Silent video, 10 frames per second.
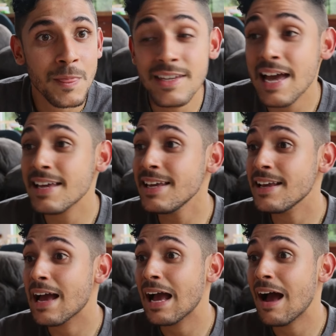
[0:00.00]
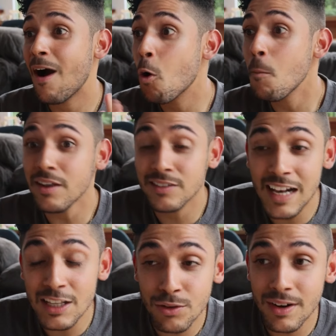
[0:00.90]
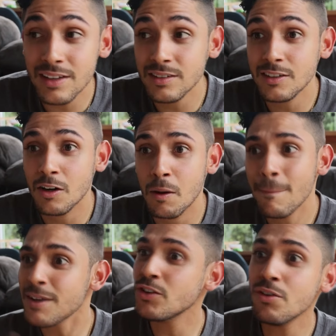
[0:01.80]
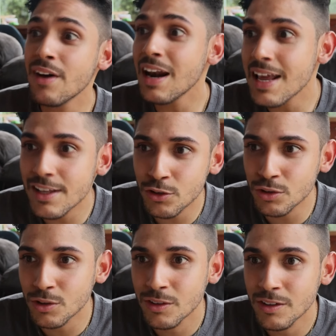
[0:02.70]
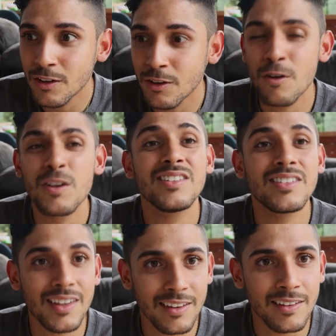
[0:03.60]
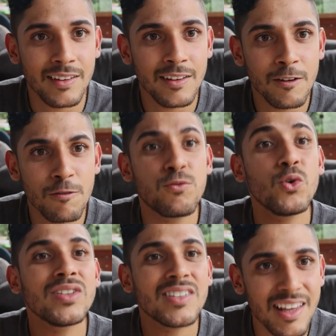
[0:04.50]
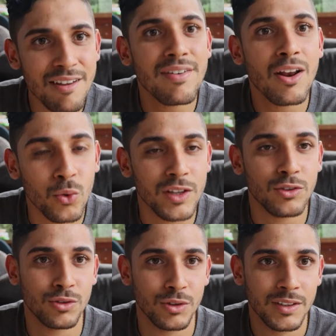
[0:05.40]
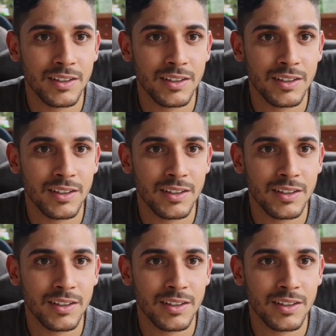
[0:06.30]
E aí, algumas delas vão falar assim, ó, mas não falei isso. Sim, você falou isso.